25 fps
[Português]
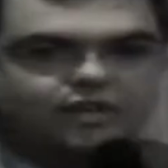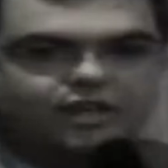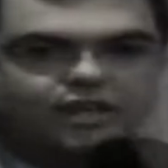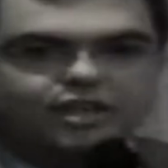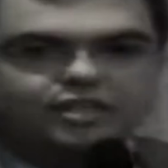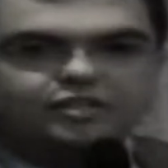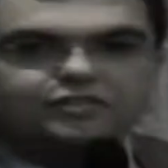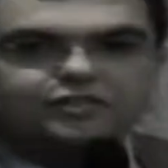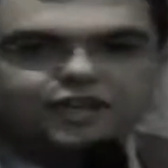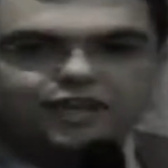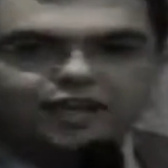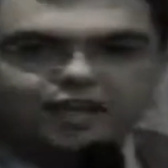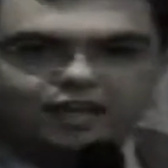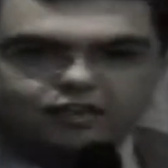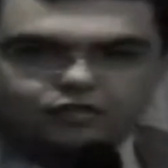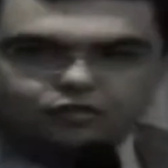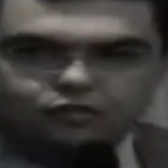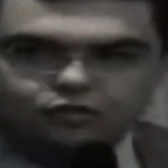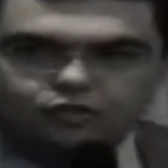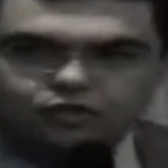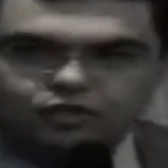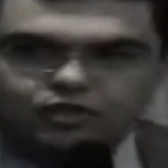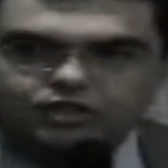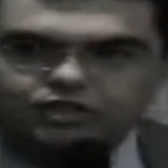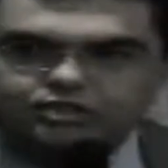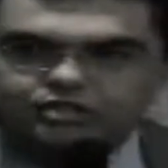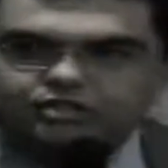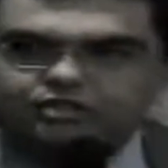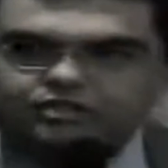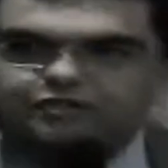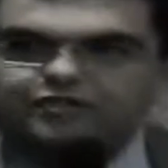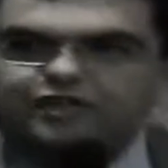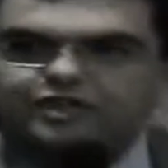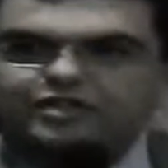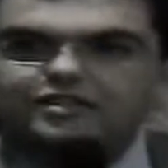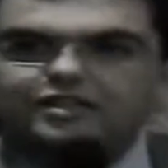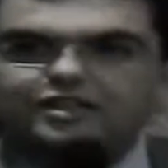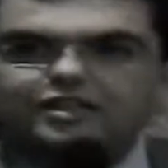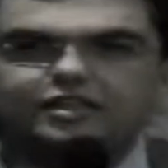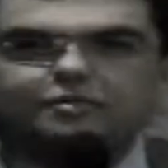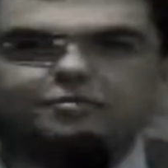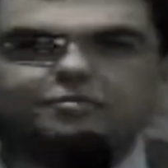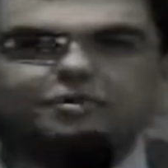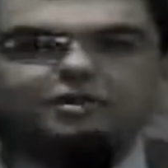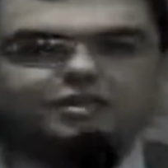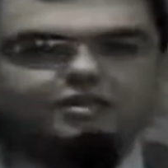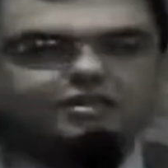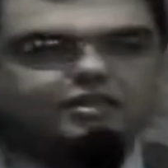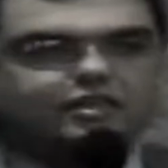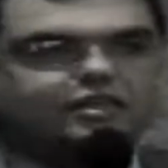ex-vereadoras que se fazem aqui
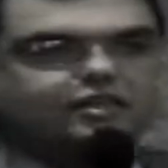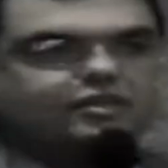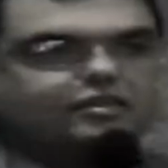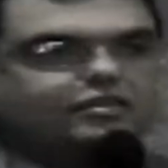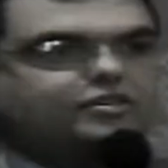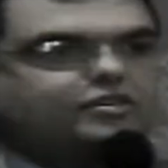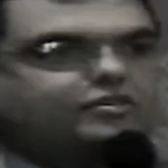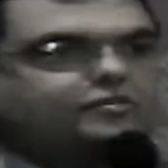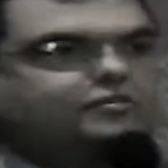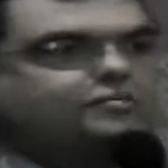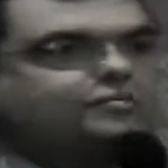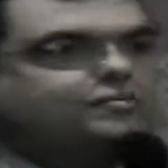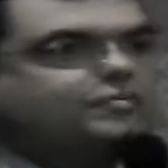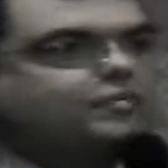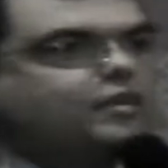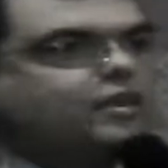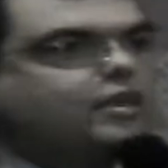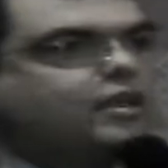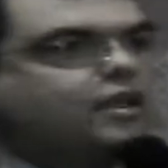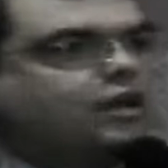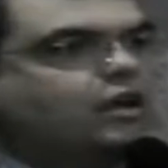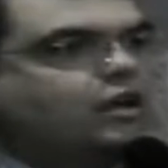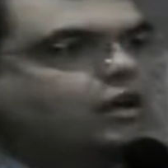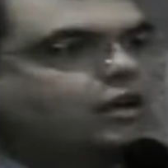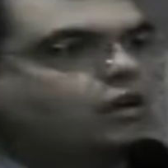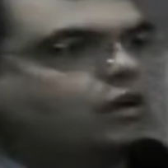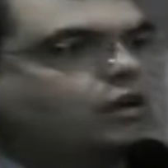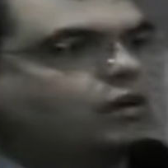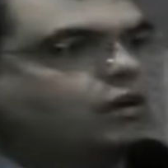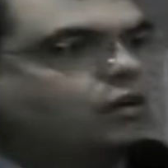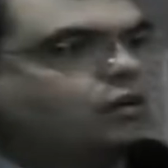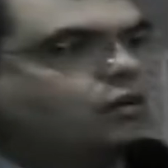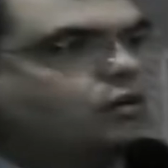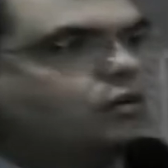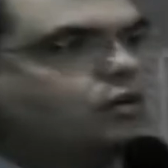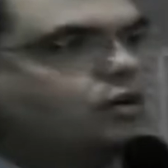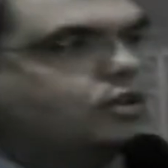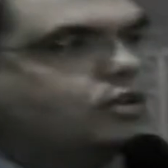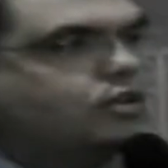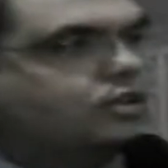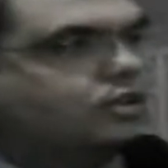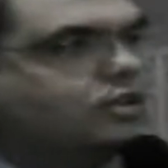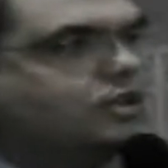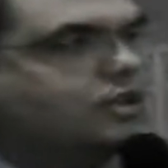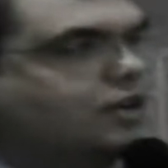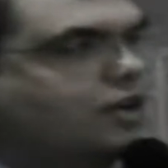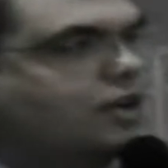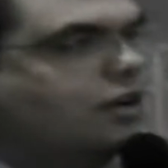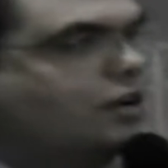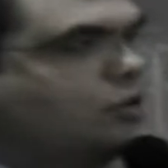presentes. Hoje
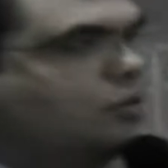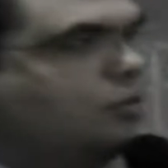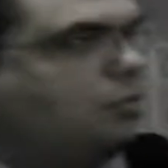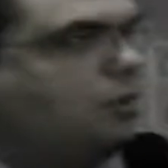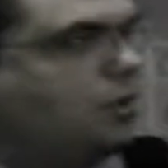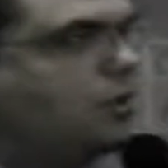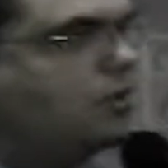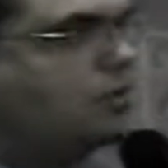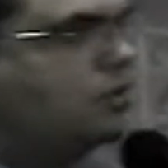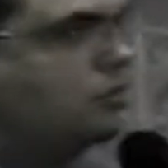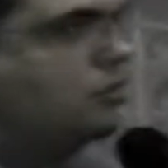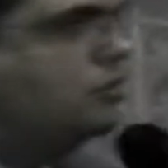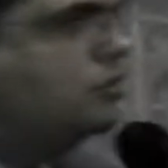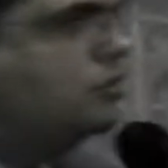realmente é um